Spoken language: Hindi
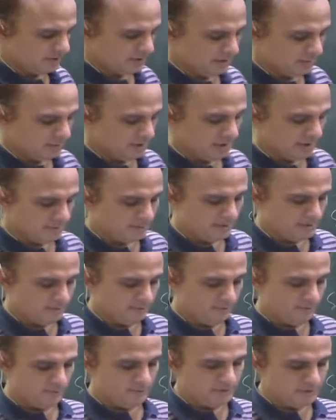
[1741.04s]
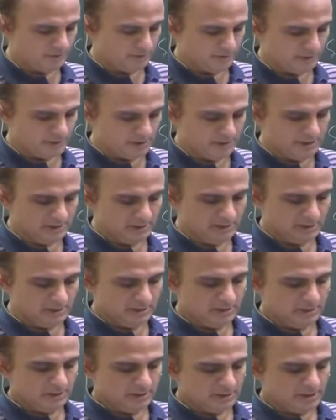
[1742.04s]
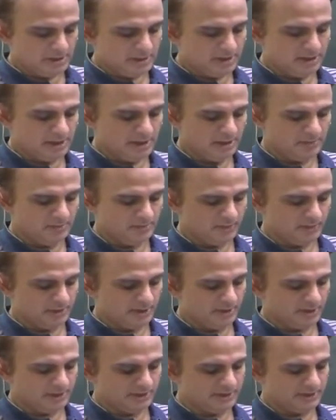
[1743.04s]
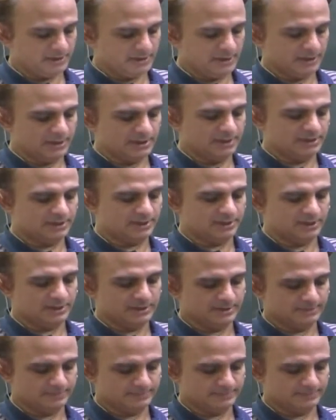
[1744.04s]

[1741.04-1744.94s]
कभी आप कन्फ्यूज़ नहीं हो जाए नाइन का एट्थ है